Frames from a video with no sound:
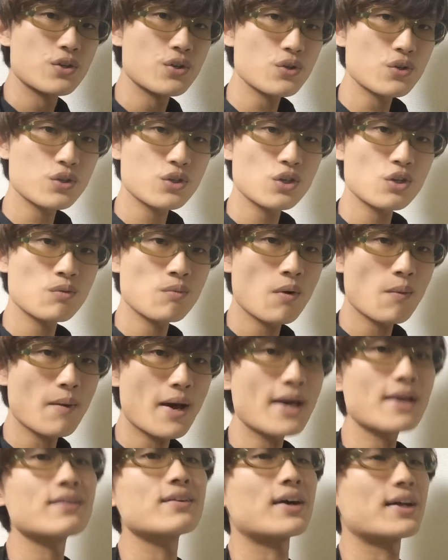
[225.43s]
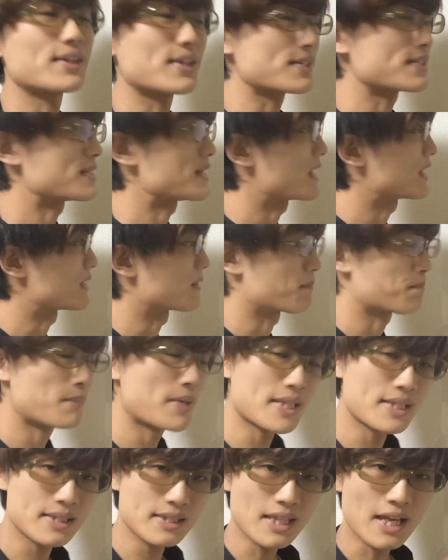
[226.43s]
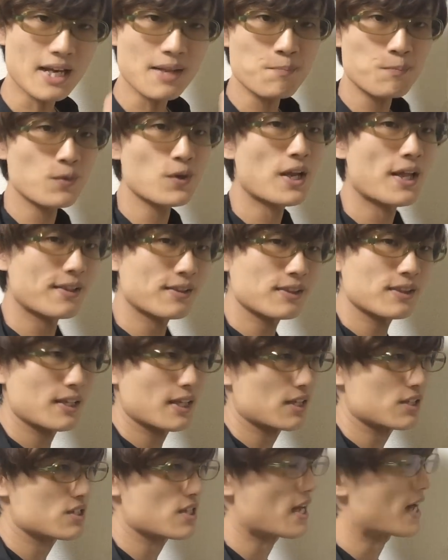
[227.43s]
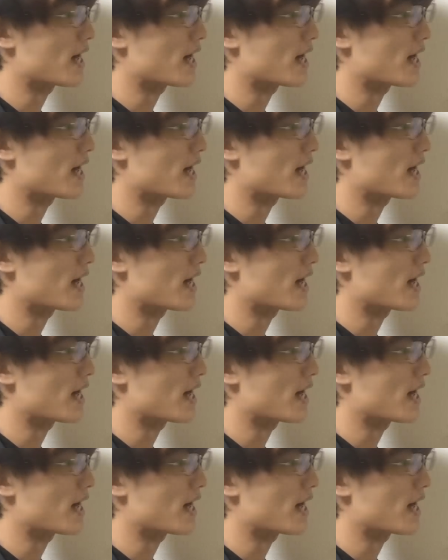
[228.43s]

UQ モバイルはですねあのぴったりプランってやつ